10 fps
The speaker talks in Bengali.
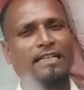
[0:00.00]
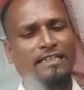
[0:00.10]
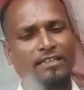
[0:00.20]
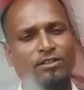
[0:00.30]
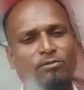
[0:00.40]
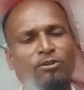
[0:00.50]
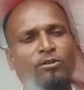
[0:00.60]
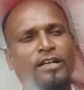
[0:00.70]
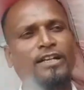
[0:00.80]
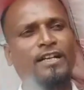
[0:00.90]
যে যেমন
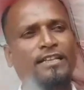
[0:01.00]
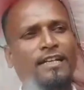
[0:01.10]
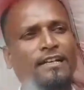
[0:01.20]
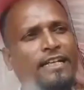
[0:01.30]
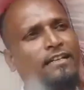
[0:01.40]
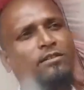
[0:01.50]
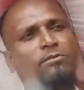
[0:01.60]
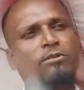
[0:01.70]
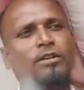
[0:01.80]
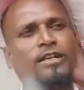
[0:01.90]
ওয়েটের নেতা ঠিক
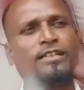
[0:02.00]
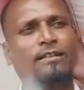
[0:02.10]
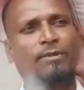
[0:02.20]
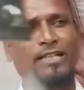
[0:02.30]
তেমন ওয়েটে সে